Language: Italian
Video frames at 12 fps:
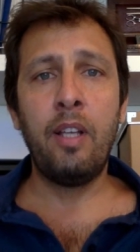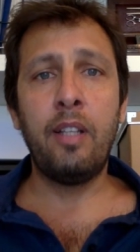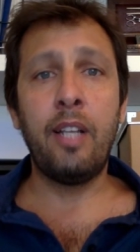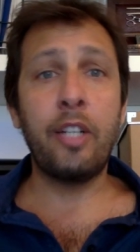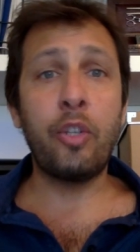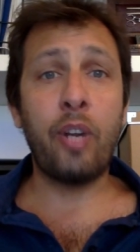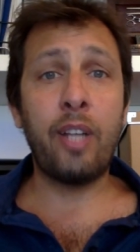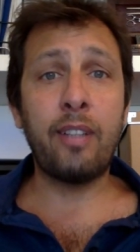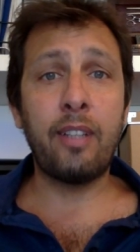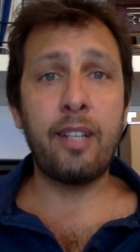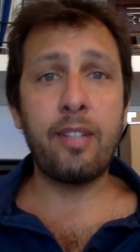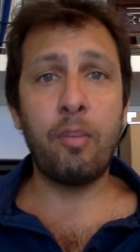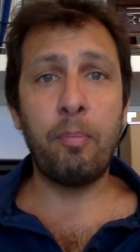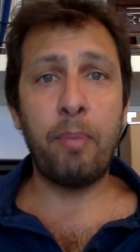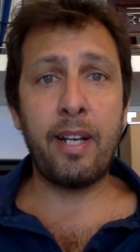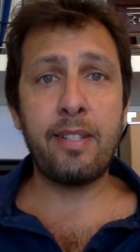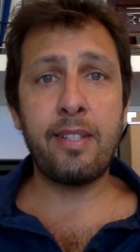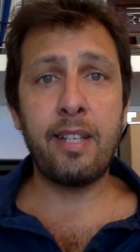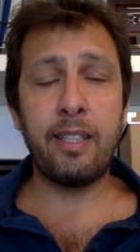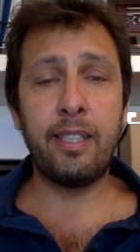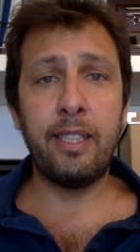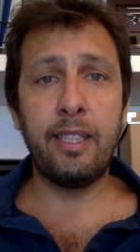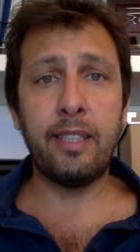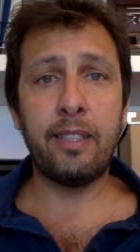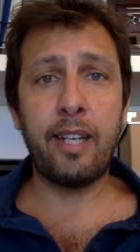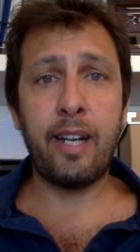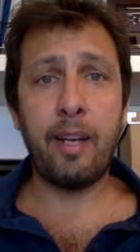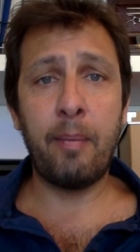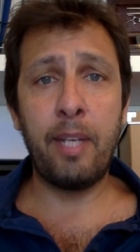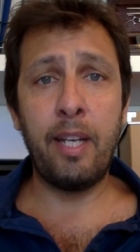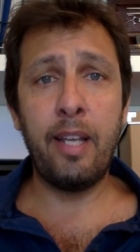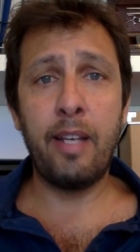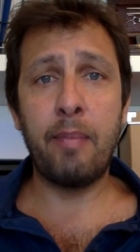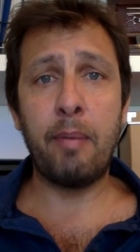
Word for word: Nella giornata della scomparsa di Andrea Camilleri,